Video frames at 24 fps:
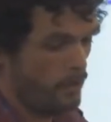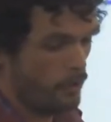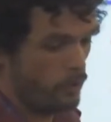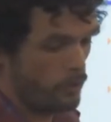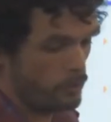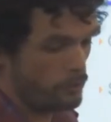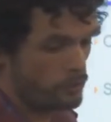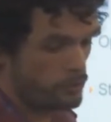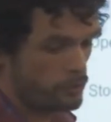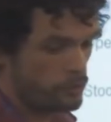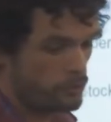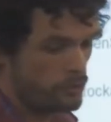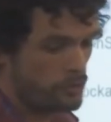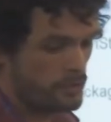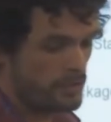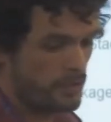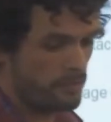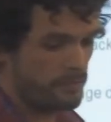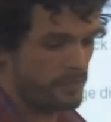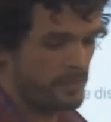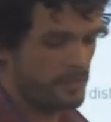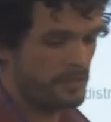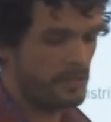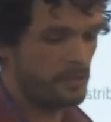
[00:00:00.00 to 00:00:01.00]
Au-dessus,
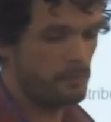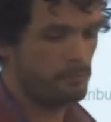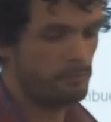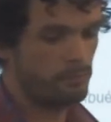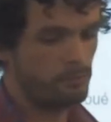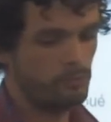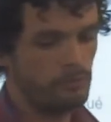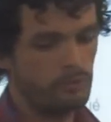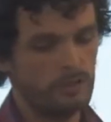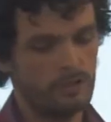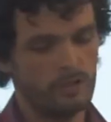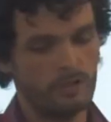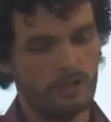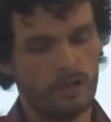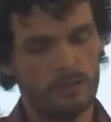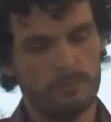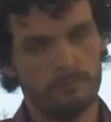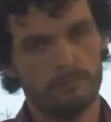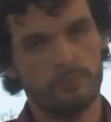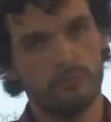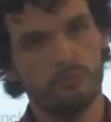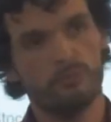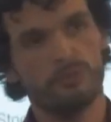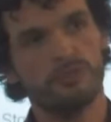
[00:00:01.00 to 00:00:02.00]
ça va être des pools. Un
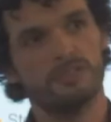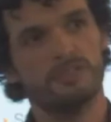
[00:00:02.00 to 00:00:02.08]
pool,